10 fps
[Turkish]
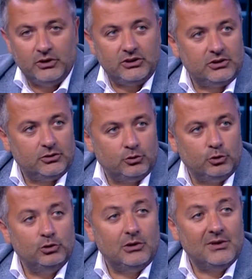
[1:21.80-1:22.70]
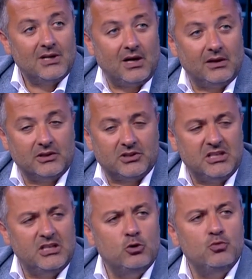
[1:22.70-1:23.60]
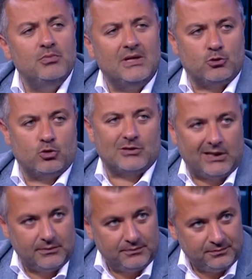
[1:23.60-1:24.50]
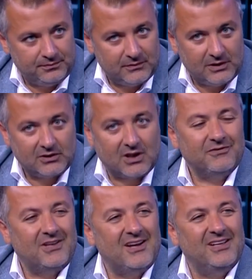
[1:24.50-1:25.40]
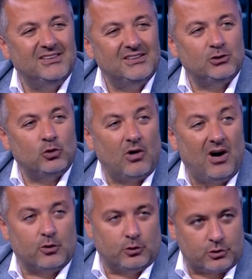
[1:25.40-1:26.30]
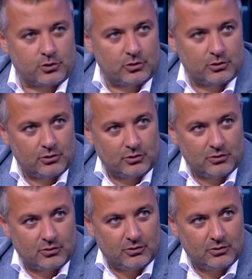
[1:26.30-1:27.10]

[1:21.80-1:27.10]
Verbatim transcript: bu iş sürüncemede kaldıkça iki gün bile sürse taraftara etkisi çok ağır olur. Tabii.